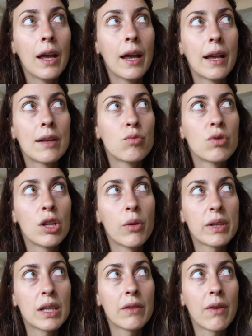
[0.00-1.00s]
es un sitio
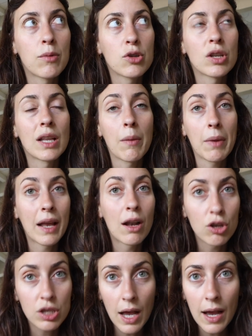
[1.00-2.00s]
bastante famoso, está también en
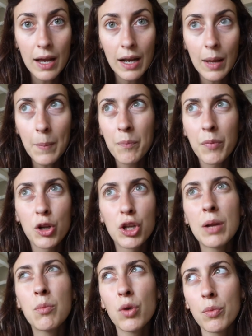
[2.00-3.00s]
Los Ángeles, pero
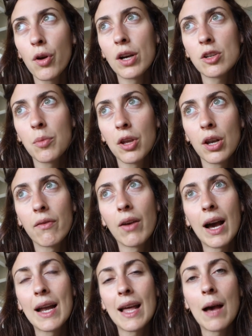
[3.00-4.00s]
tiene muy pocas opciones
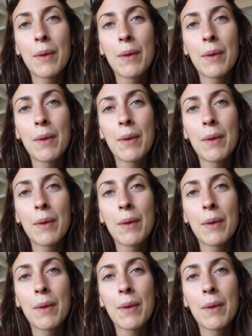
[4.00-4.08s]
veganas.